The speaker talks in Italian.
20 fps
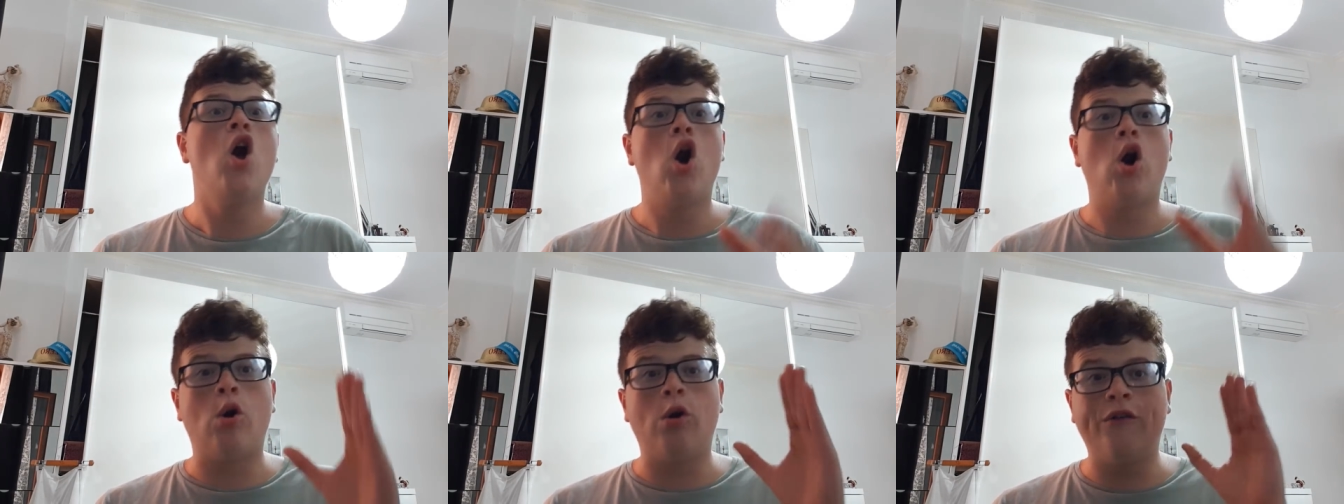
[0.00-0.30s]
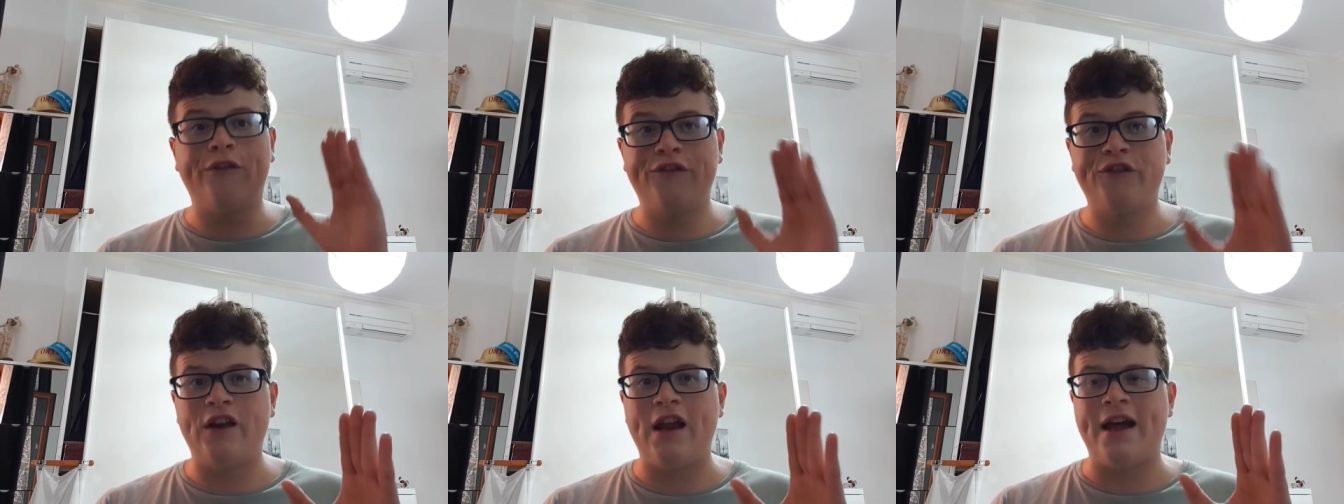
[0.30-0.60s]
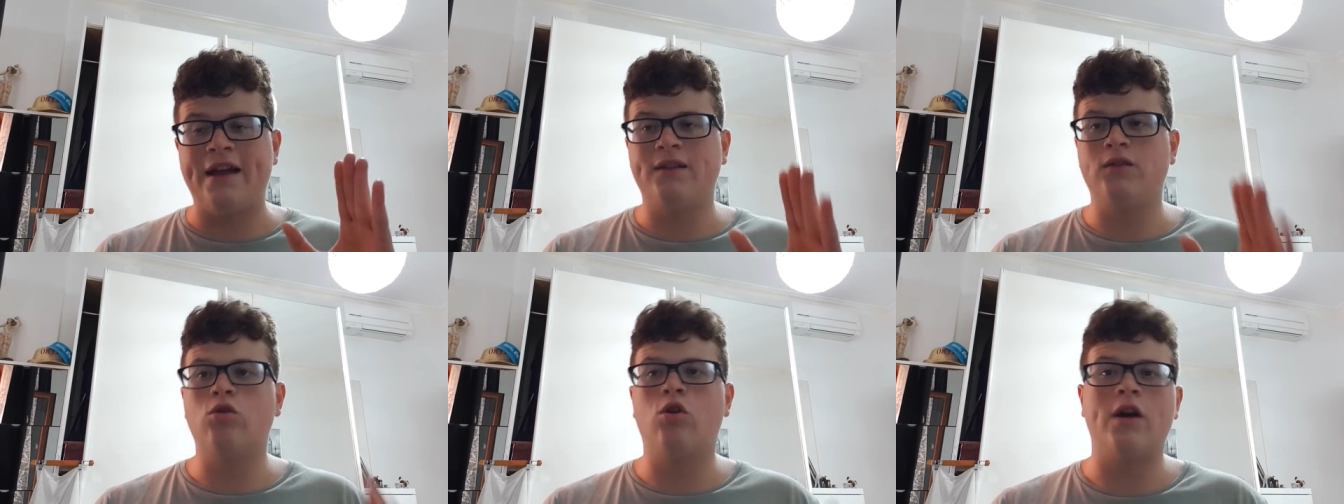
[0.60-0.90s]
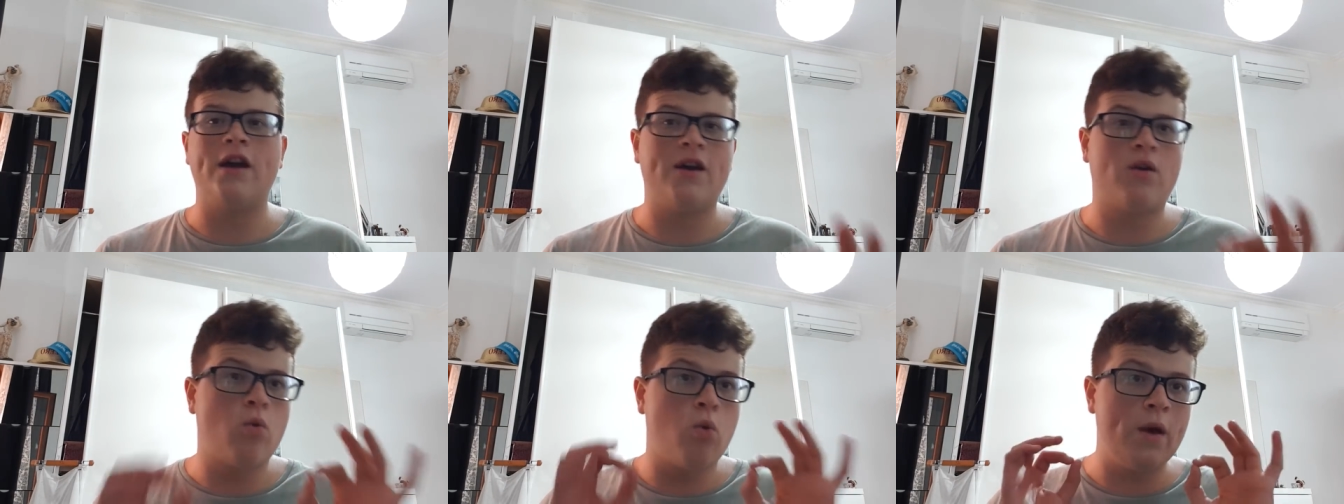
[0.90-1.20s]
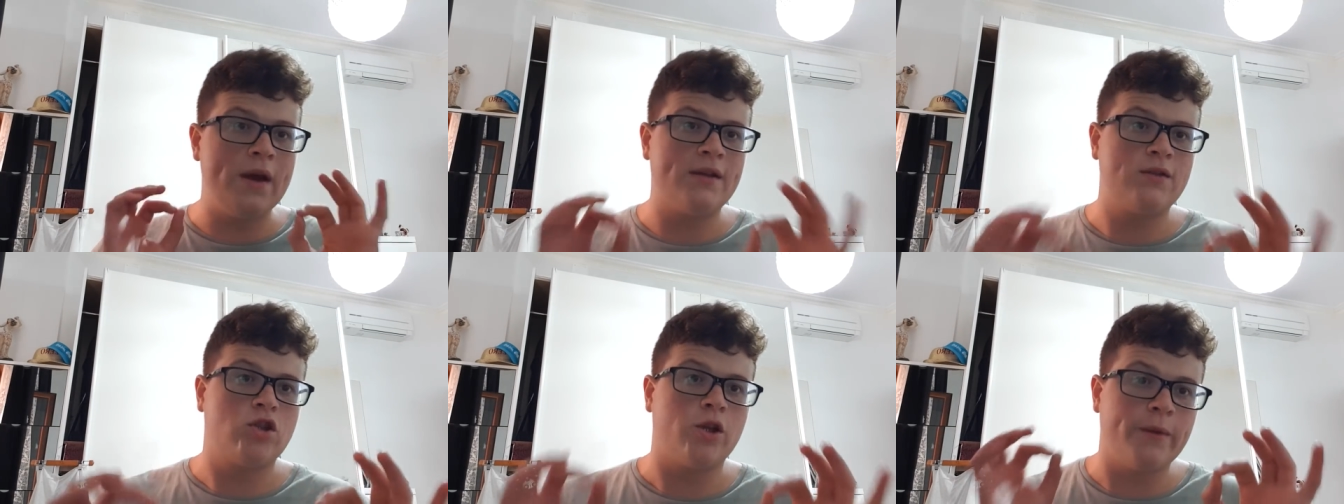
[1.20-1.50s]
offrendo, e
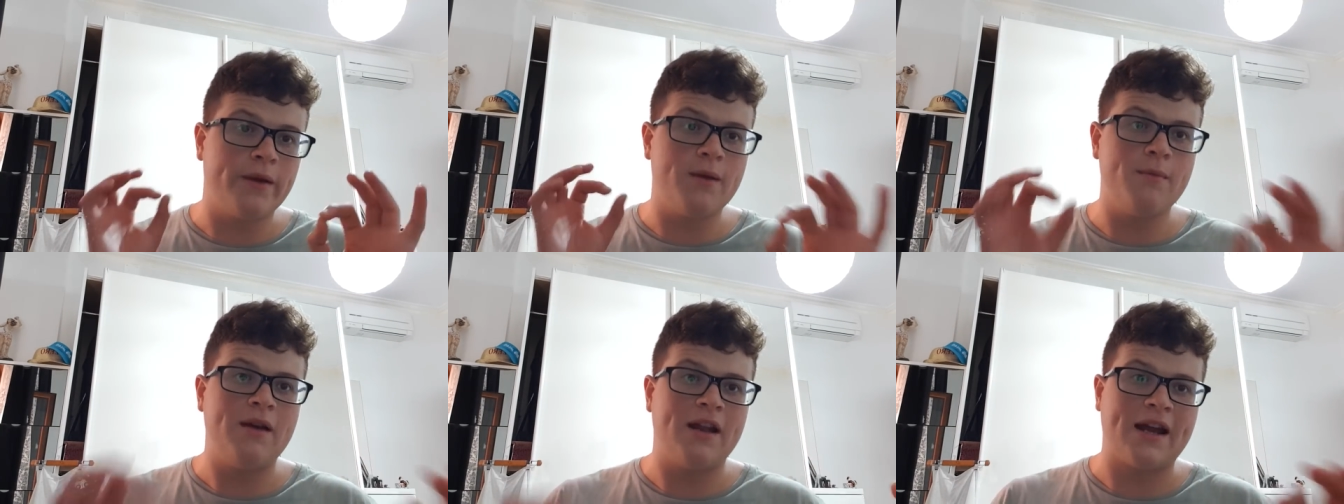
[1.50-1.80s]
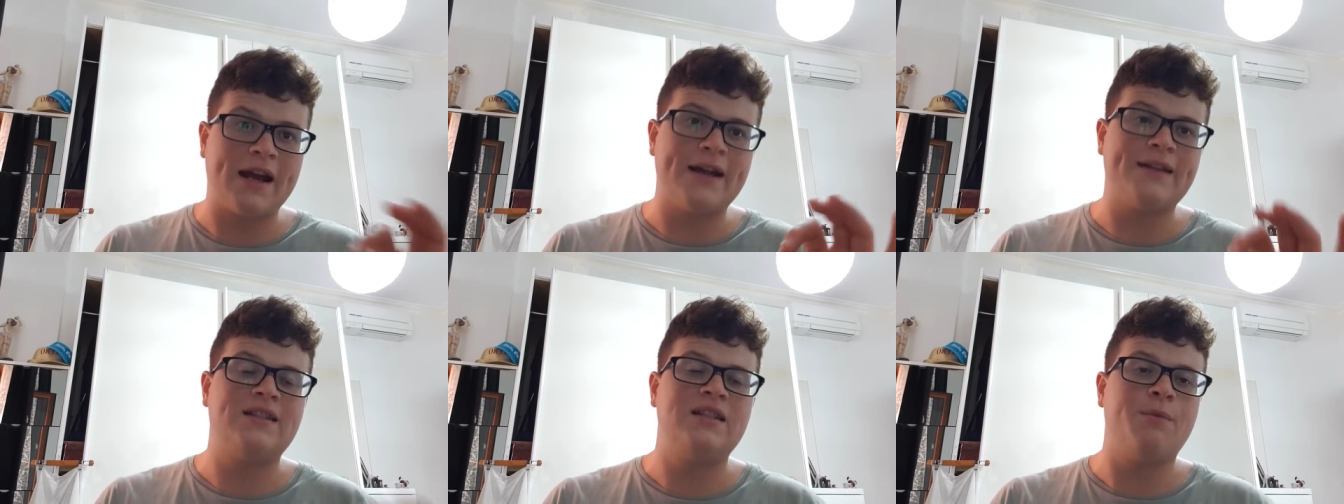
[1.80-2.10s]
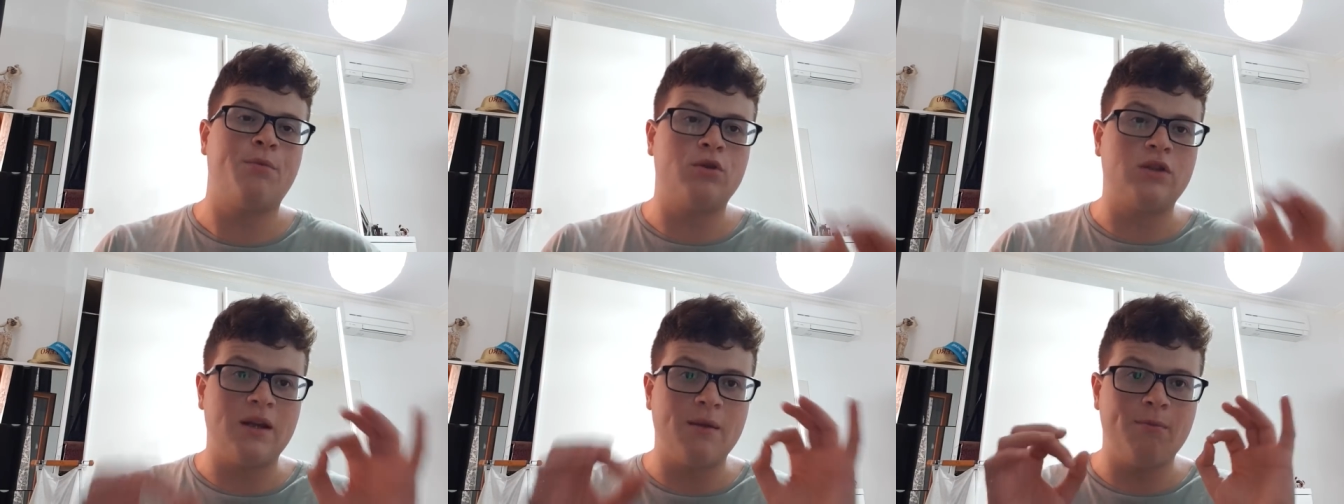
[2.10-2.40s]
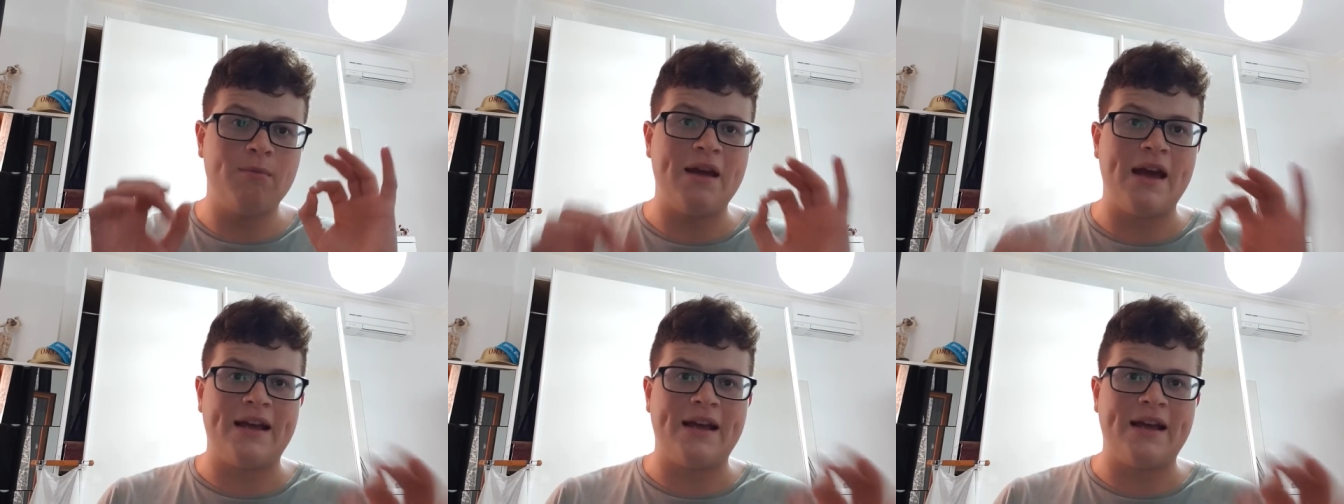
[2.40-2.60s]
questo per me ragazzi potrebbe